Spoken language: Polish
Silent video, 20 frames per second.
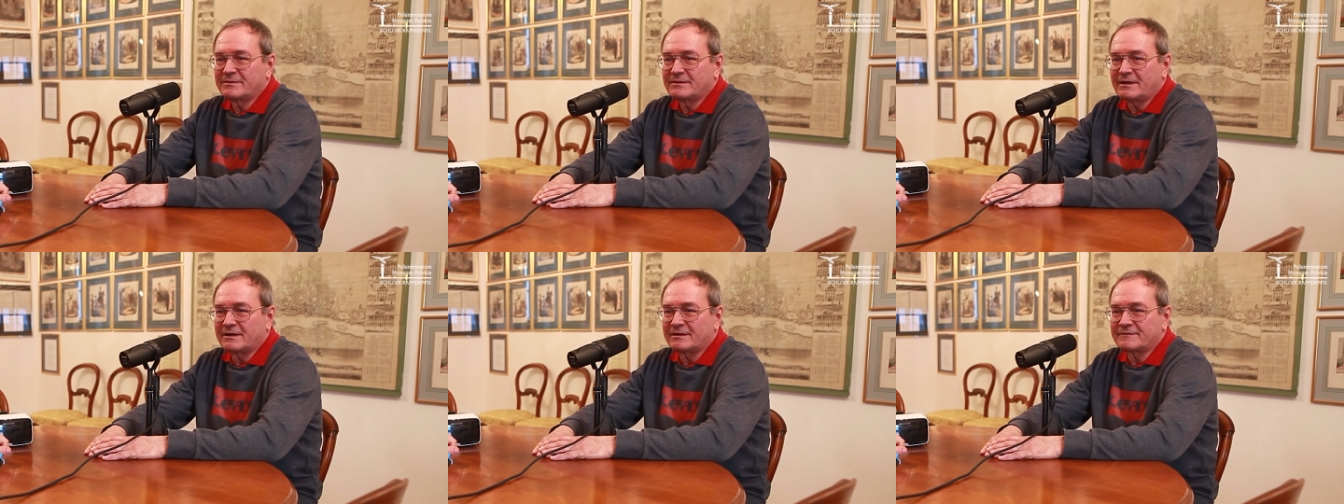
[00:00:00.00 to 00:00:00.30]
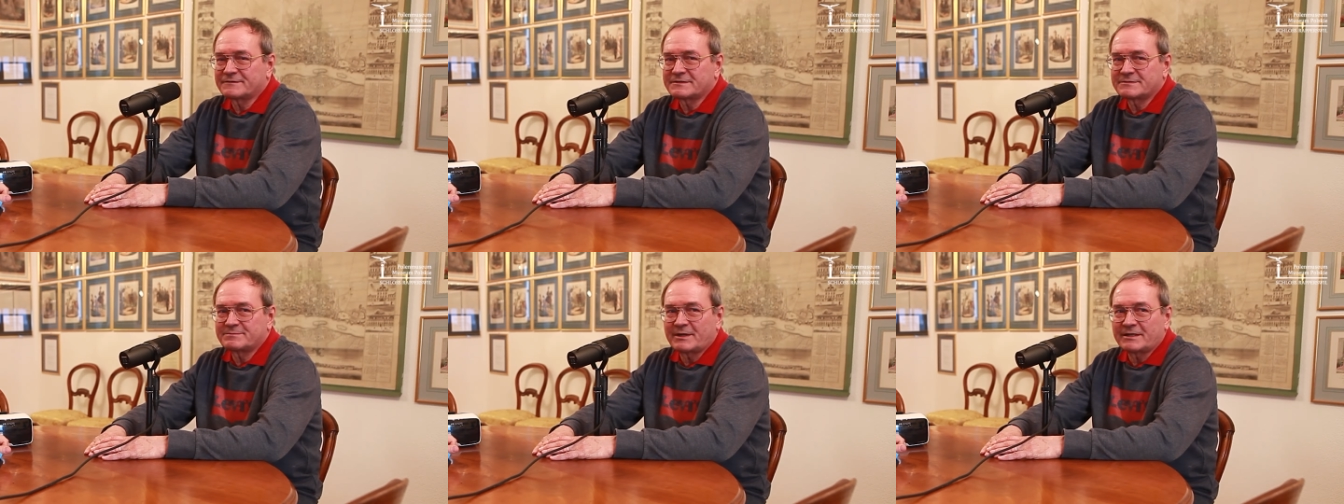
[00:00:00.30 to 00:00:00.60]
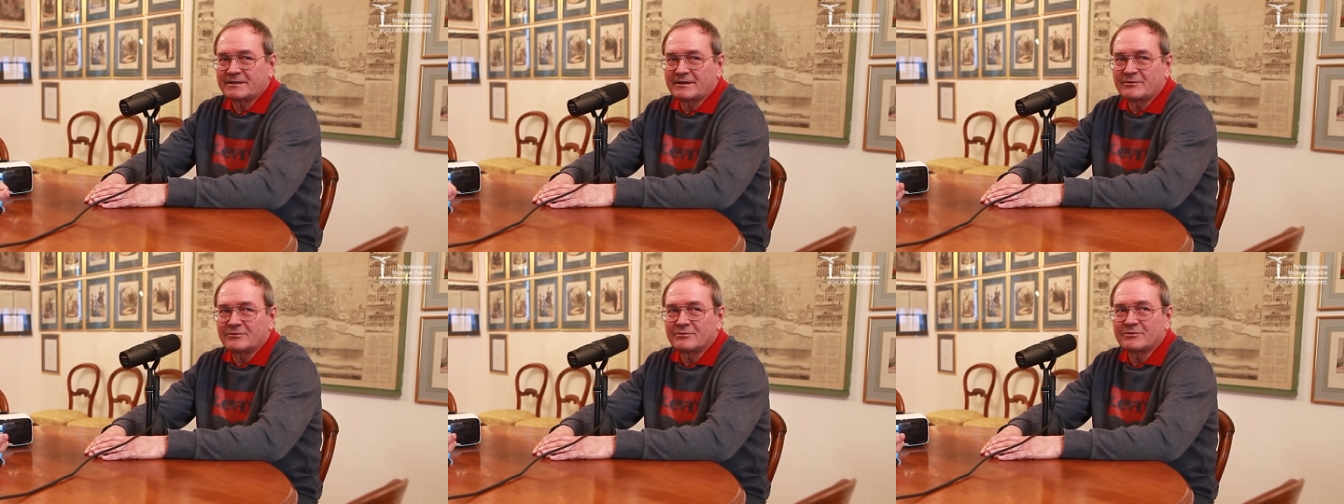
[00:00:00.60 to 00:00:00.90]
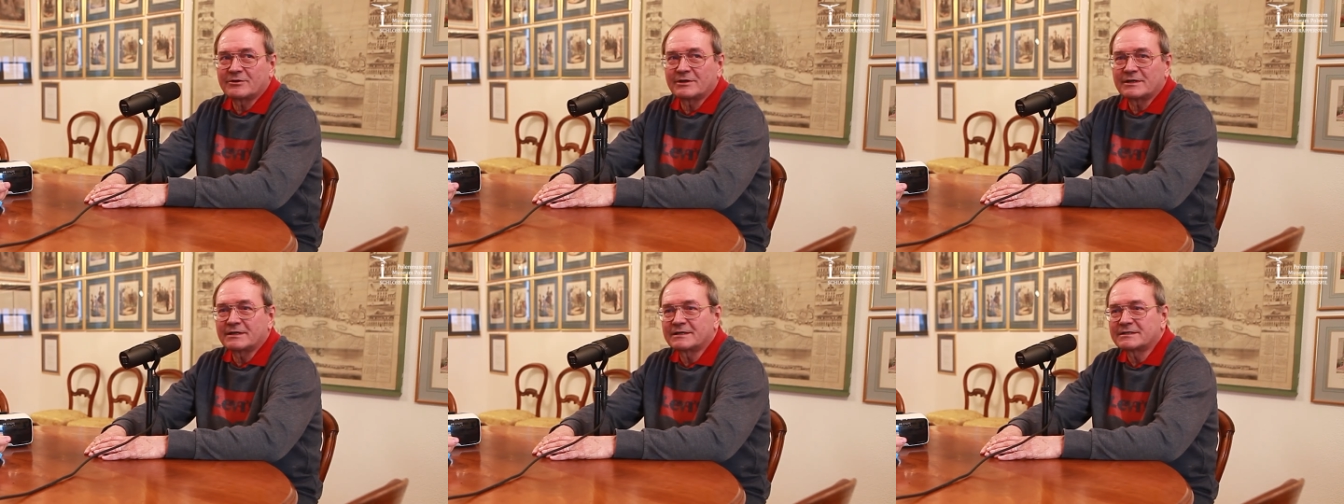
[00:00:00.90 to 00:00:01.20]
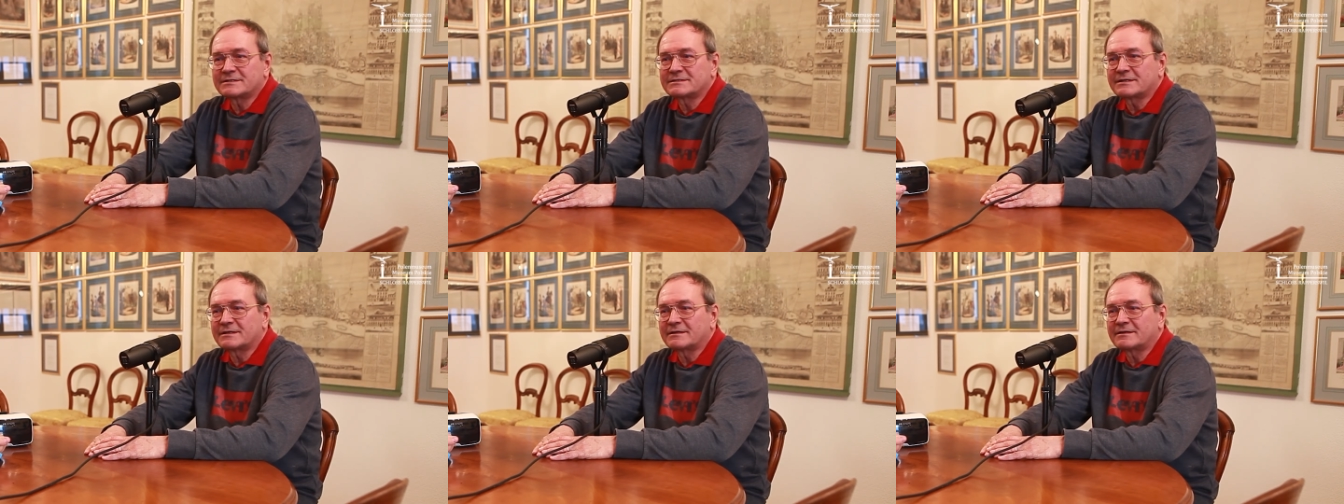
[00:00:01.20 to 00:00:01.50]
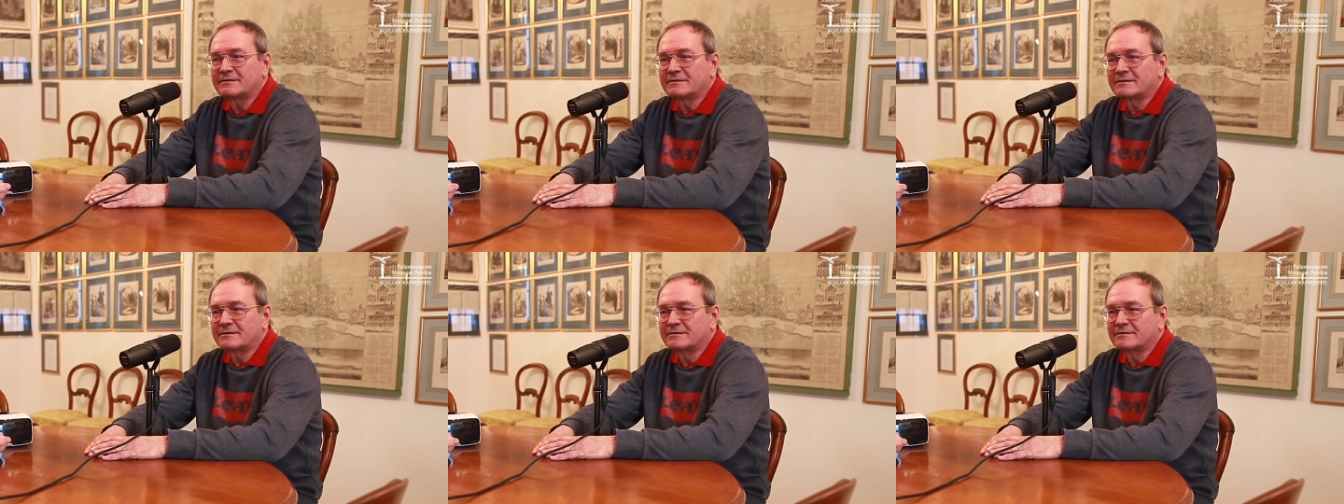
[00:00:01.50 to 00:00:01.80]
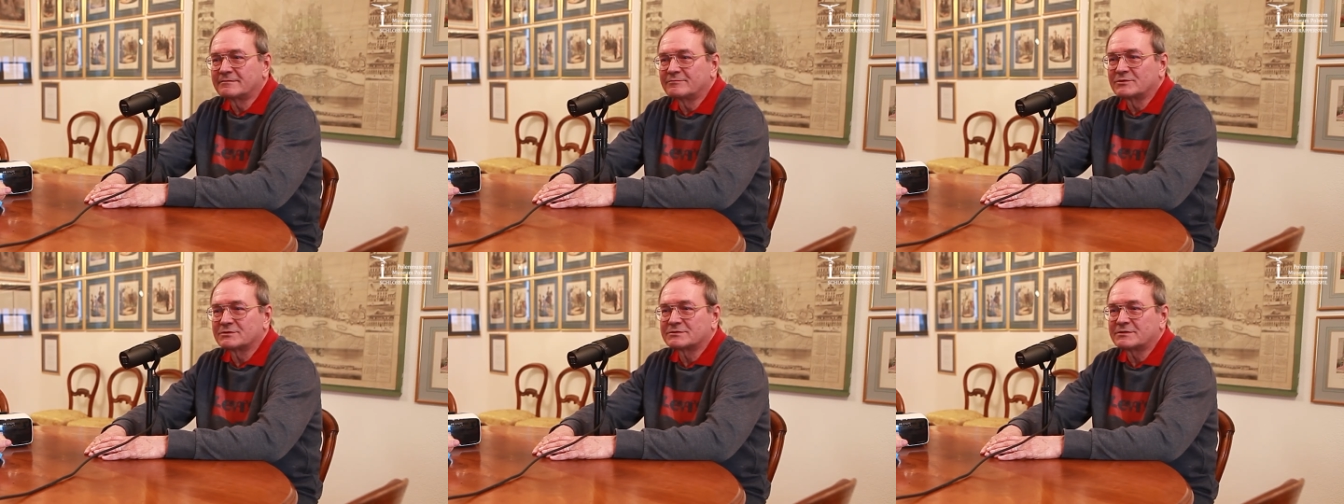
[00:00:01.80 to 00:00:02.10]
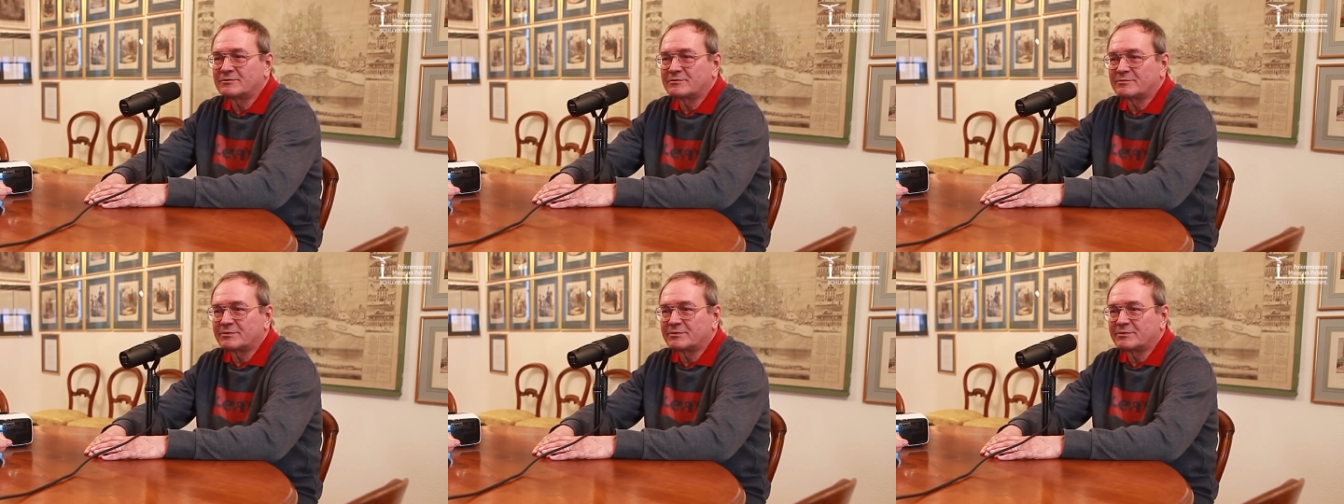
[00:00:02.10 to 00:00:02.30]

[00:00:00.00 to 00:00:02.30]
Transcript: jak wspaniałą kolekcję Muzeum